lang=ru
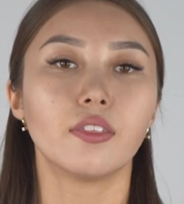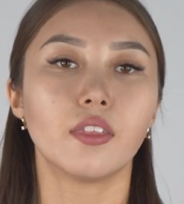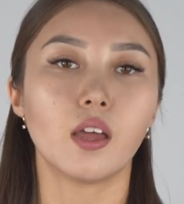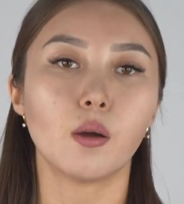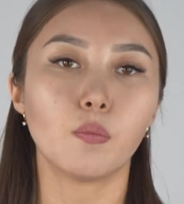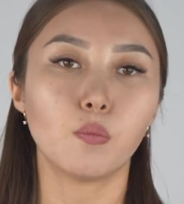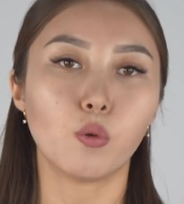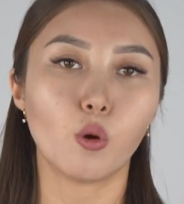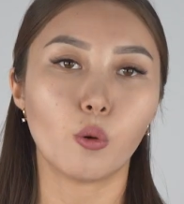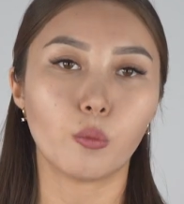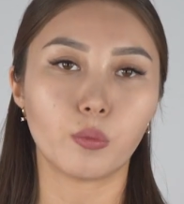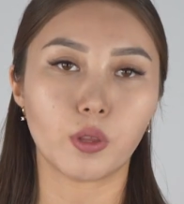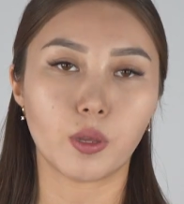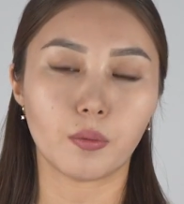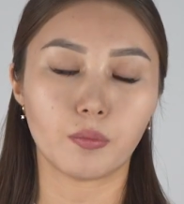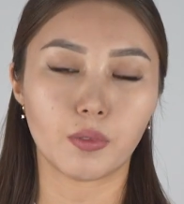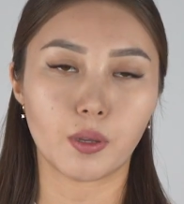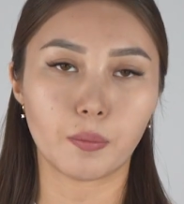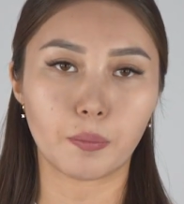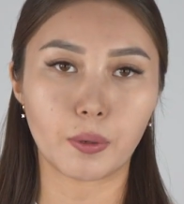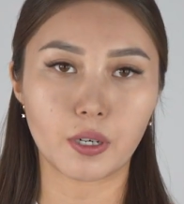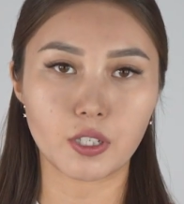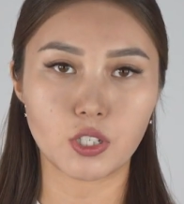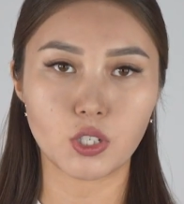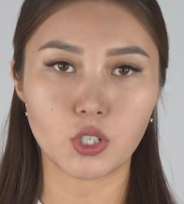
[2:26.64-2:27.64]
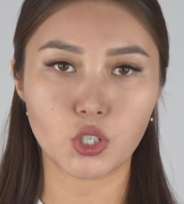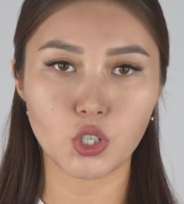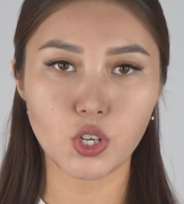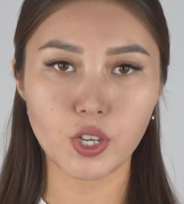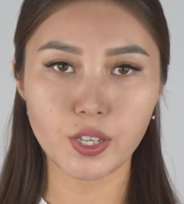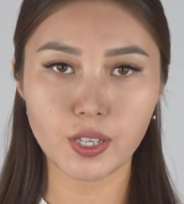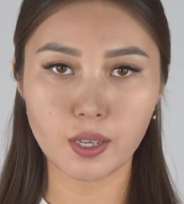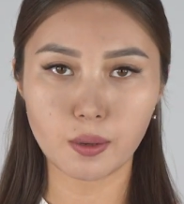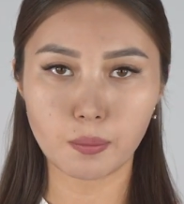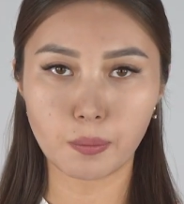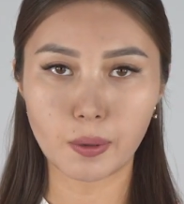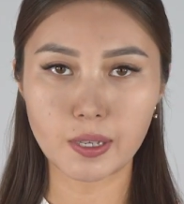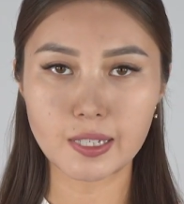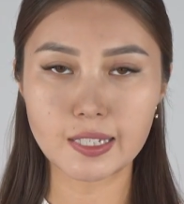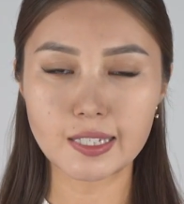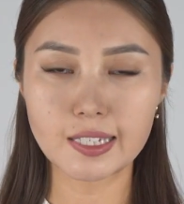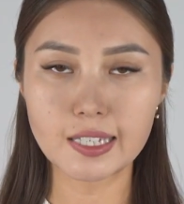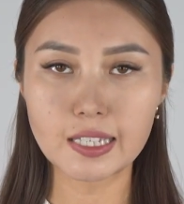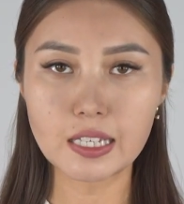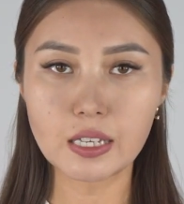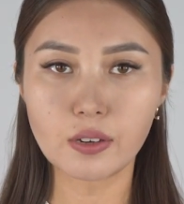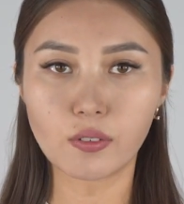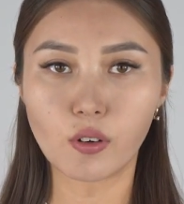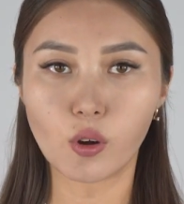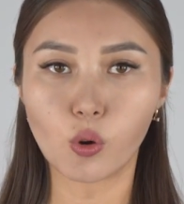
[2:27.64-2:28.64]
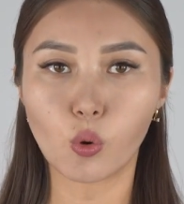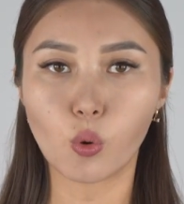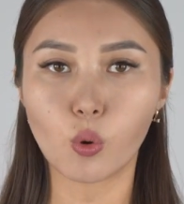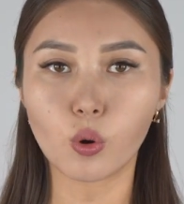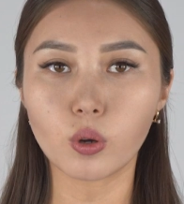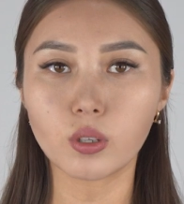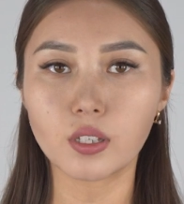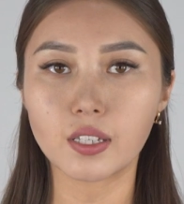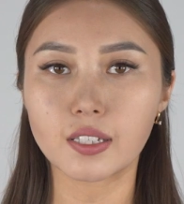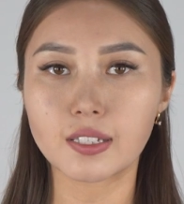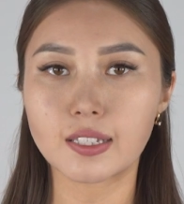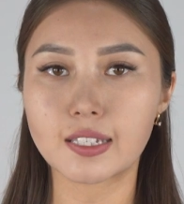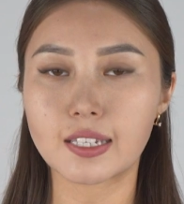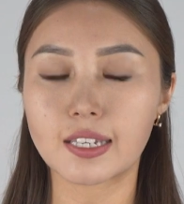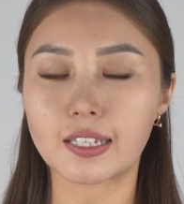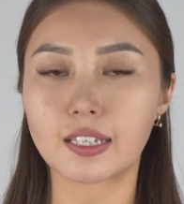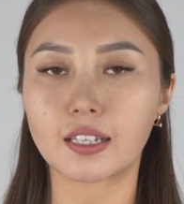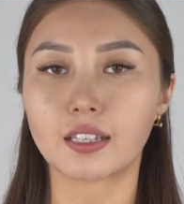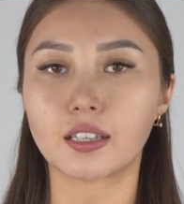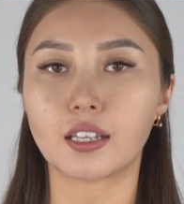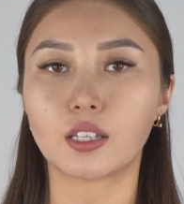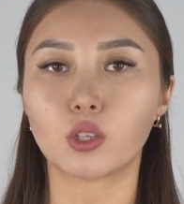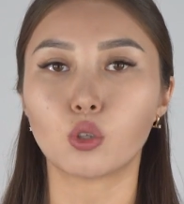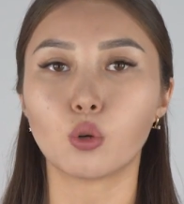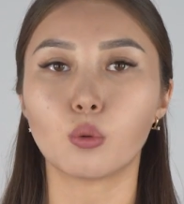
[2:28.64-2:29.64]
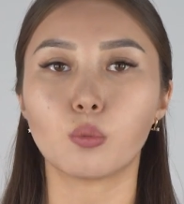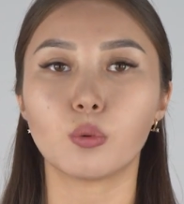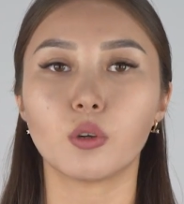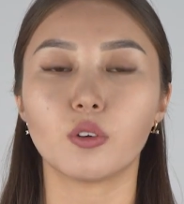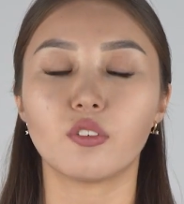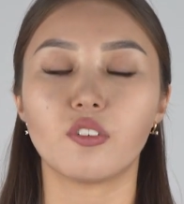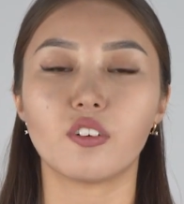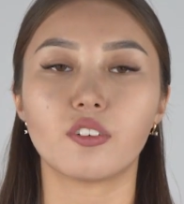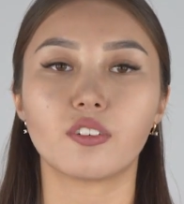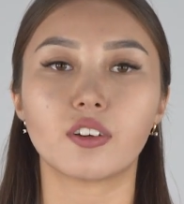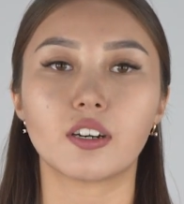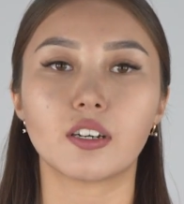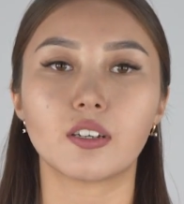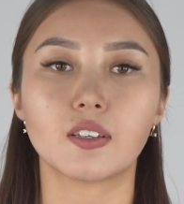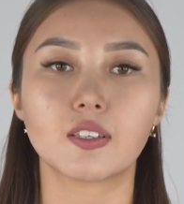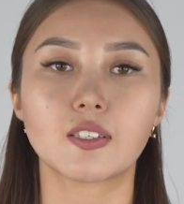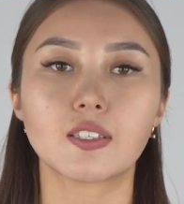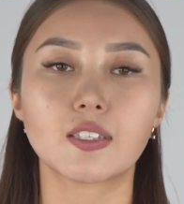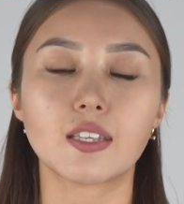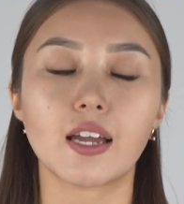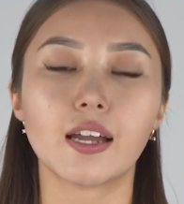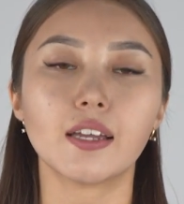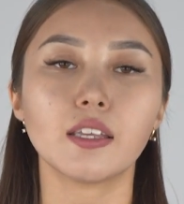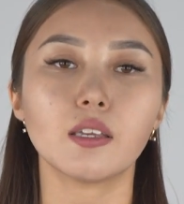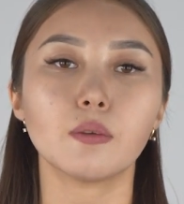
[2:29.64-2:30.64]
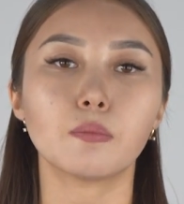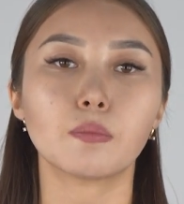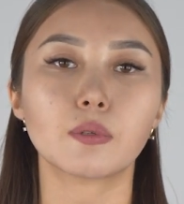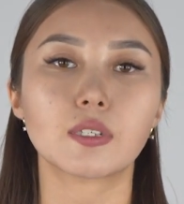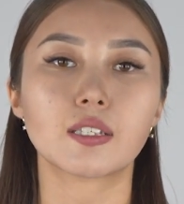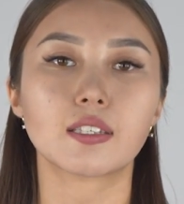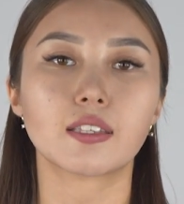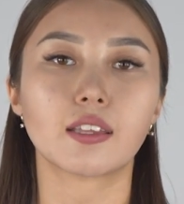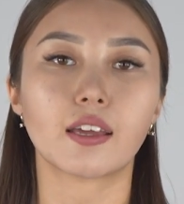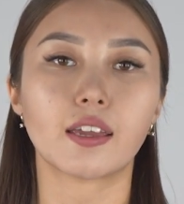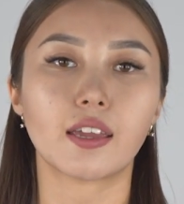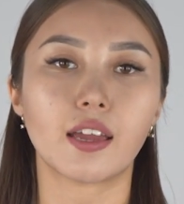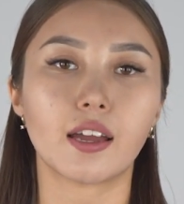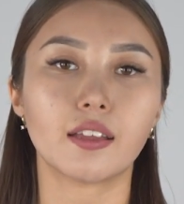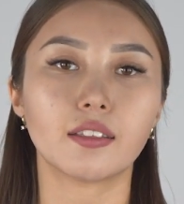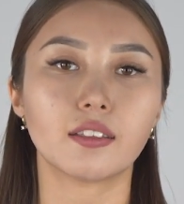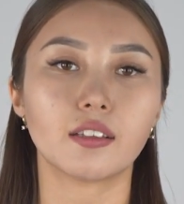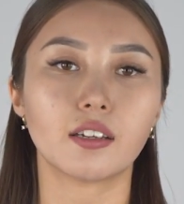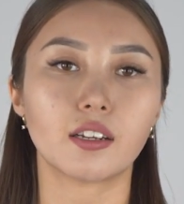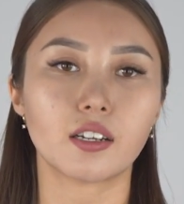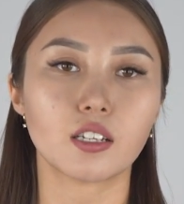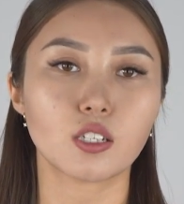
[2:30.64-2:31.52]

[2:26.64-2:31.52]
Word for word: Напомним, на протяжении последнего года цены на топливо в Кыргызстане постоянно